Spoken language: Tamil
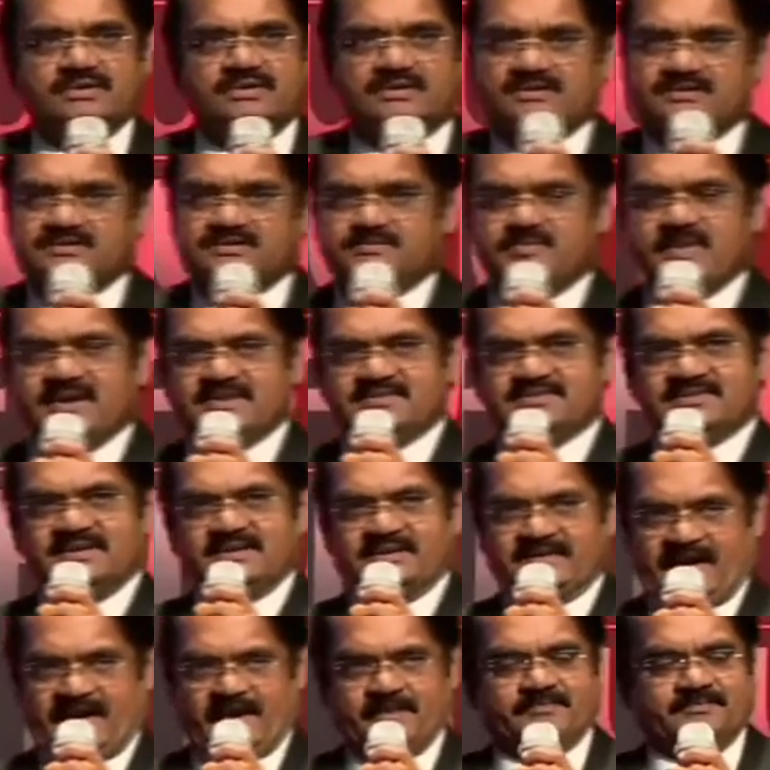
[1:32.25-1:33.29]
தொடர்
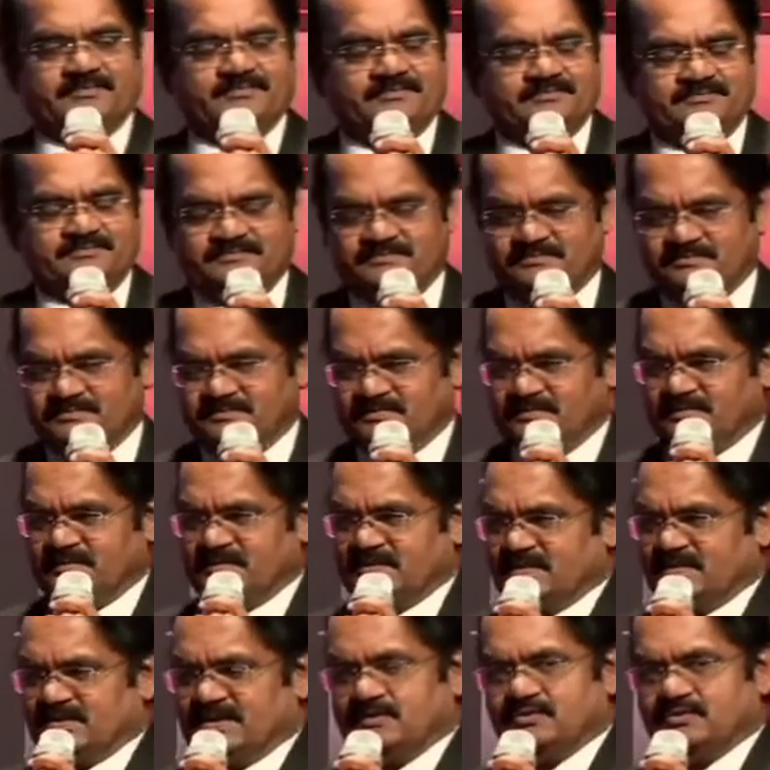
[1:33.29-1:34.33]
முயற்சியாலையும்
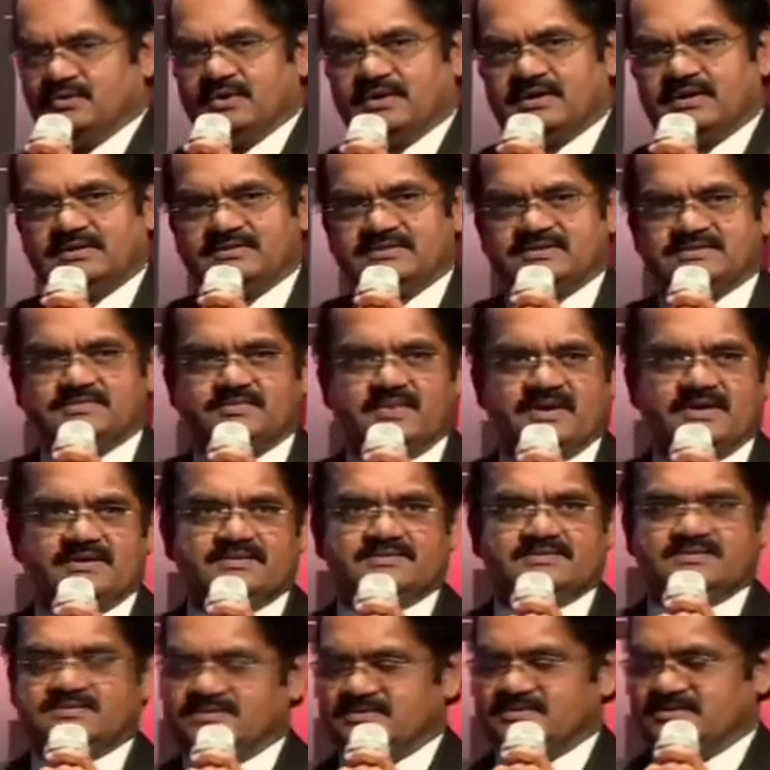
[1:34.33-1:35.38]
உழைப்பாலையும் தான்
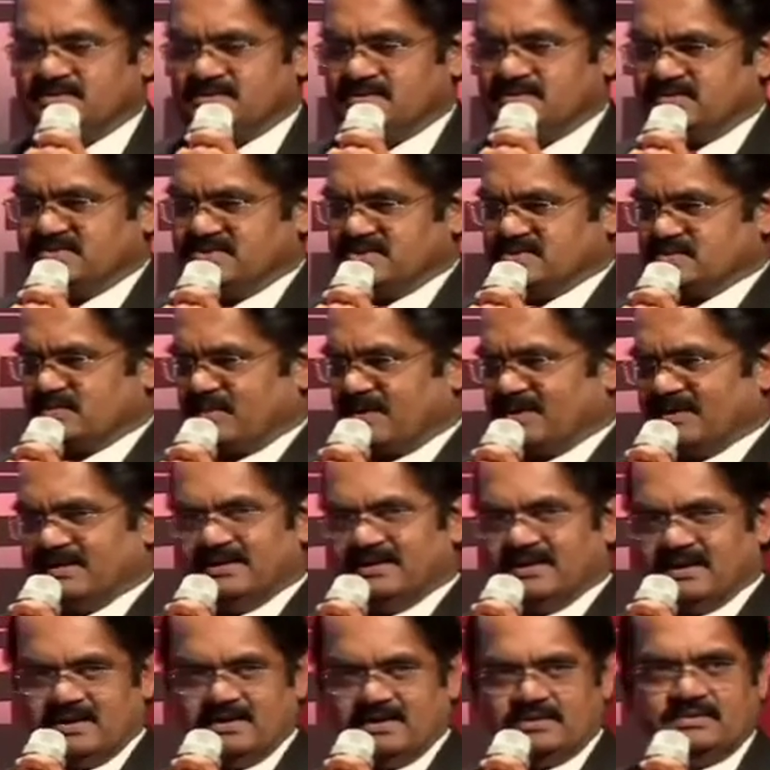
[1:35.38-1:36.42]
படிப்படியாக உயர்ந்து
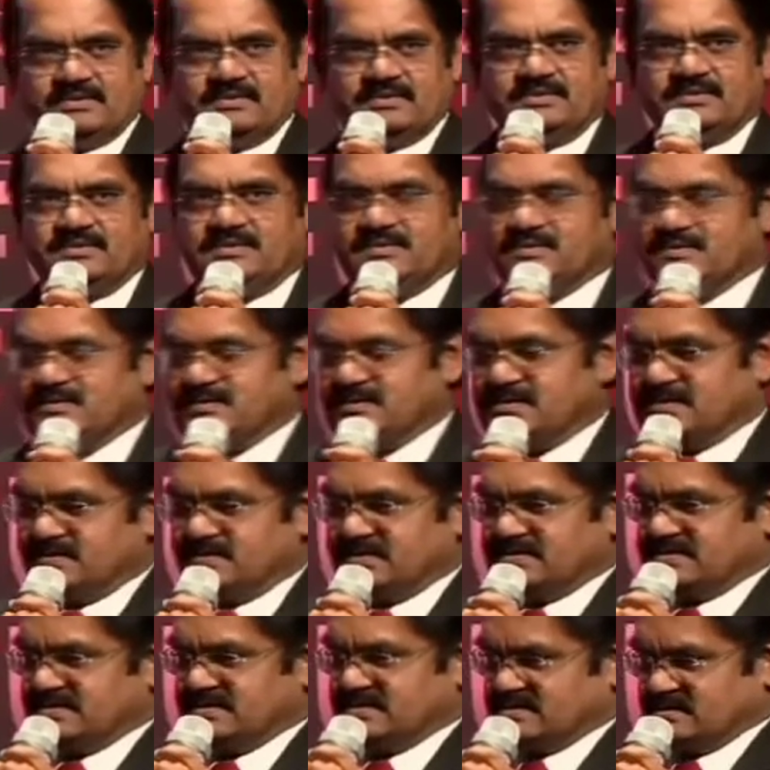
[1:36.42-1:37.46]
இன்னைக்கு இந்தியாவுடைய
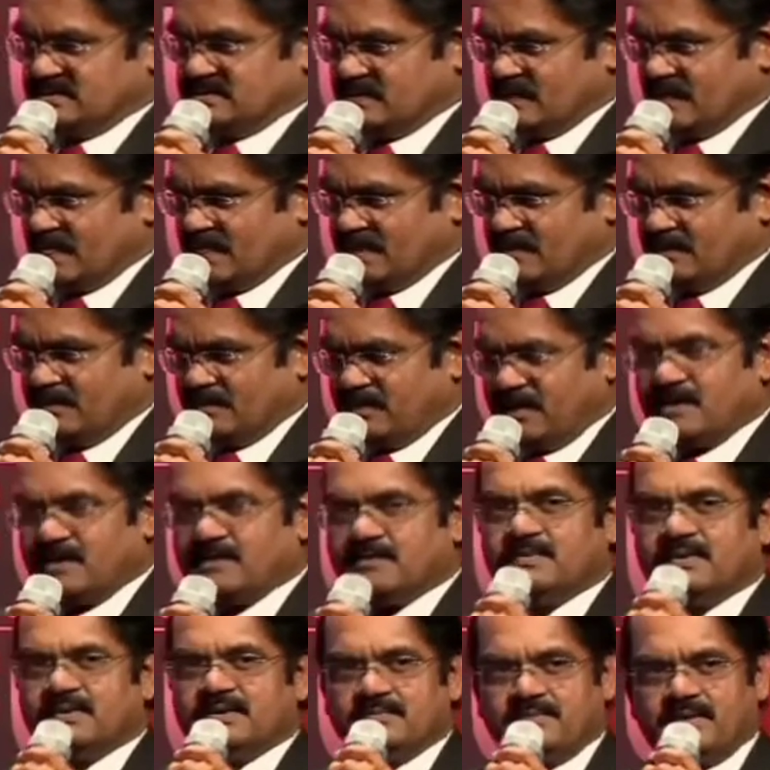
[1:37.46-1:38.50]
முக்கிய
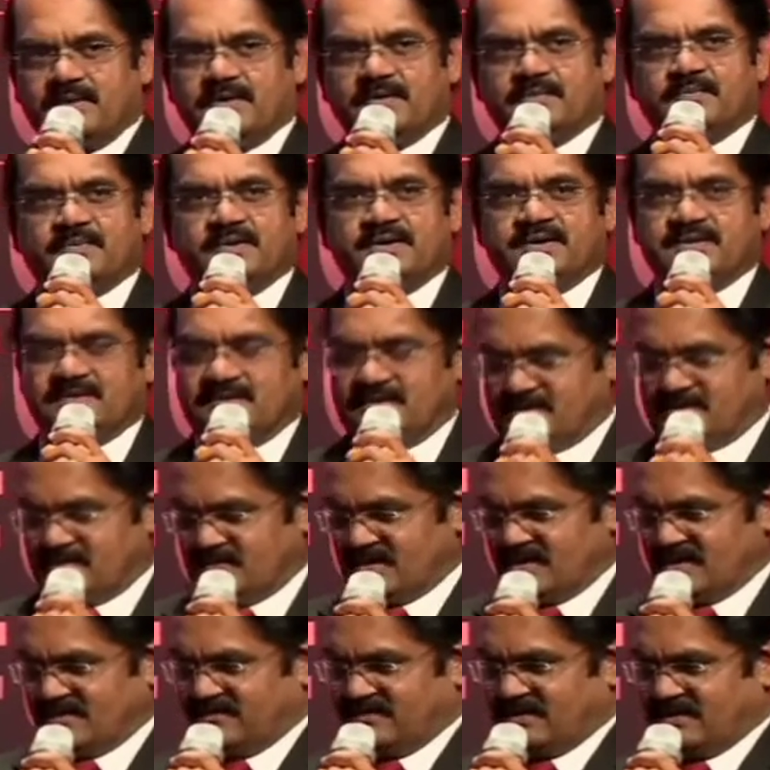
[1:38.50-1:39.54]
அறிவியலாளராக ஆகியிருக்காரு
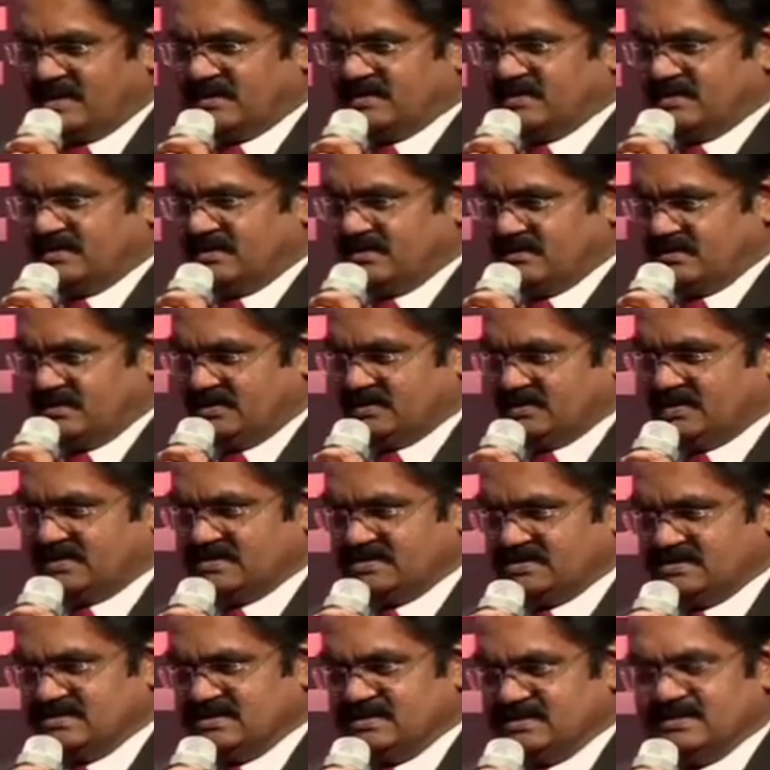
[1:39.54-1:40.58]

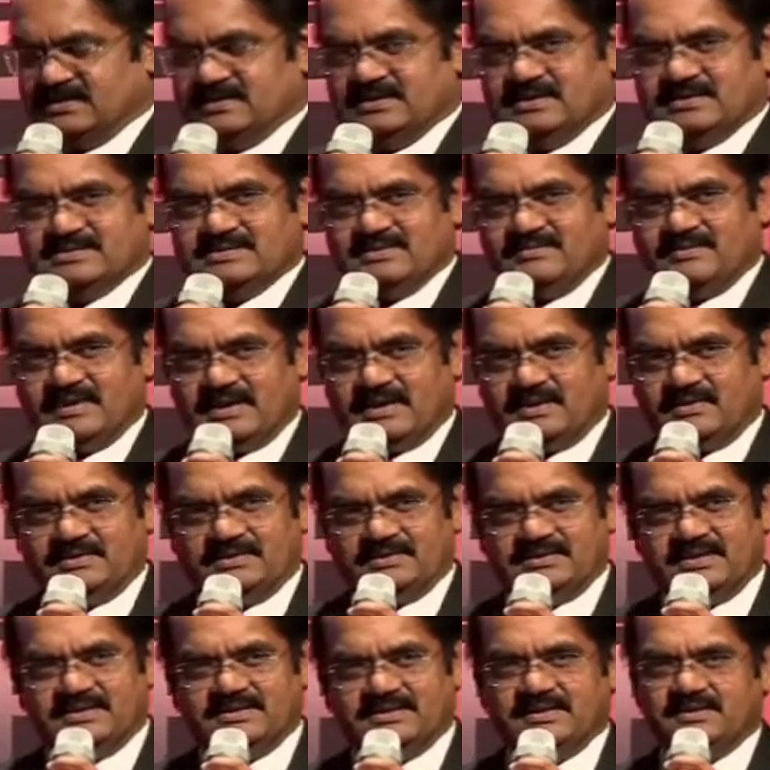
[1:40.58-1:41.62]
எட்டு இந்திய
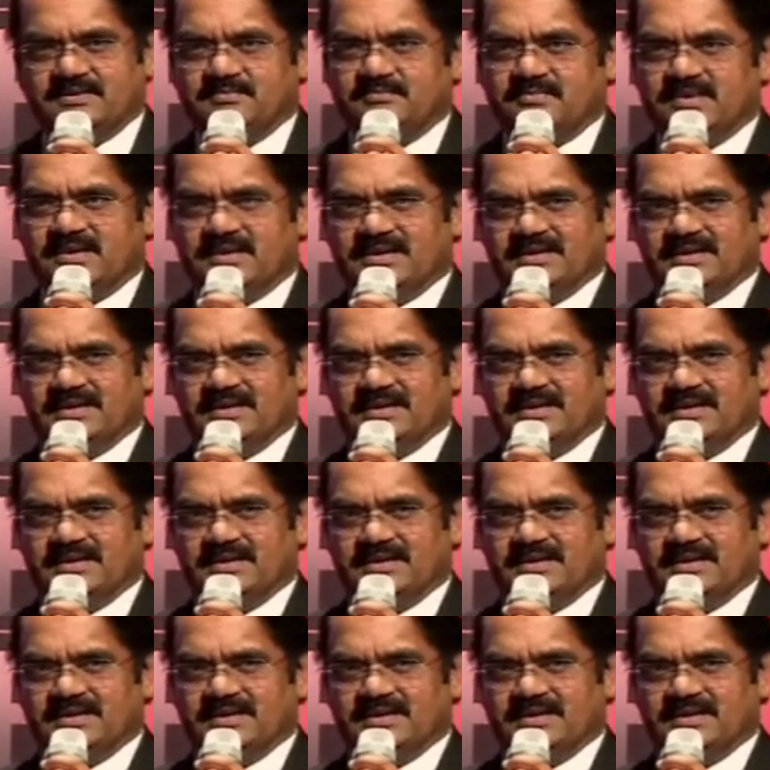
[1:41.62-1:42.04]
தேசிய